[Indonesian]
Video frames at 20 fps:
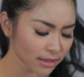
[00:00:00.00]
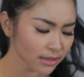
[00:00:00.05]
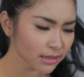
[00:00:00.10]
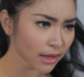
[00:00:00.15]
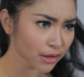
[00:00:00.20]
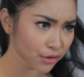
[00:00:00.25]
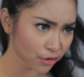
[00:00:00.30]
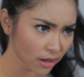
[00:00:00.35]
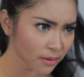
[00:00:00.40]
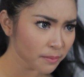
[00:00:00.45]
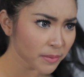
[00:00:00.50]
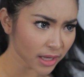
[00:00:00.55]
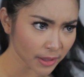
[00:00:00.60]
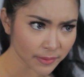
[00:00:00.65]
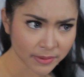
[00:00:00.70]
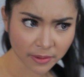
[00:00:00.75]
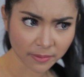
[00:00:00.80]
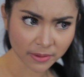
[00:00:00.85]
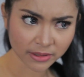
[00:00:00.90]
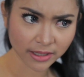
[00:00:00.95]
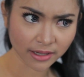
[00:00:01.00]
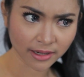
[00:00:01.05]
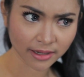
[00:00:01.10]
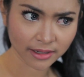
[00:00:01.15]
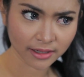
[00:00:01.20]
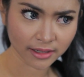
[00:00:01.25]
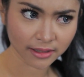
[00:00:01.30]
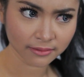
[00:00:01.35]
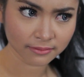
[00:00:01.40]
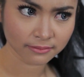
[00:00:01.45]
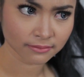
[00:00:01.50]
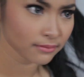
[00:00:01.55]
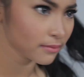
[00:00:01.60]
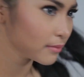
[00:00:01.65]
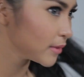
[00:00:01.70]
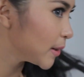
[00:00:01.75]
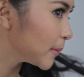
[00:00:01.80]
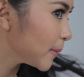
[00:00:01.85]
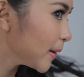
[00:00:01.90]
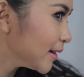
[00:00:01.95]
bilang sih saya juga mirip sama Syahrini.
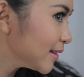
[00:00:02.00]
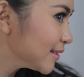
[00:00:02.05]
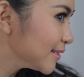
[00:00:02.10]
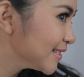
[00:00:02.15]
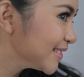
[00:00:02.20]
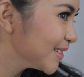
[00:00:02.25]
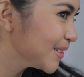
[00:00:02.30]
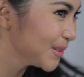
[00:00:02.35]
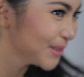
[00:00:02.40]
Mirip kan?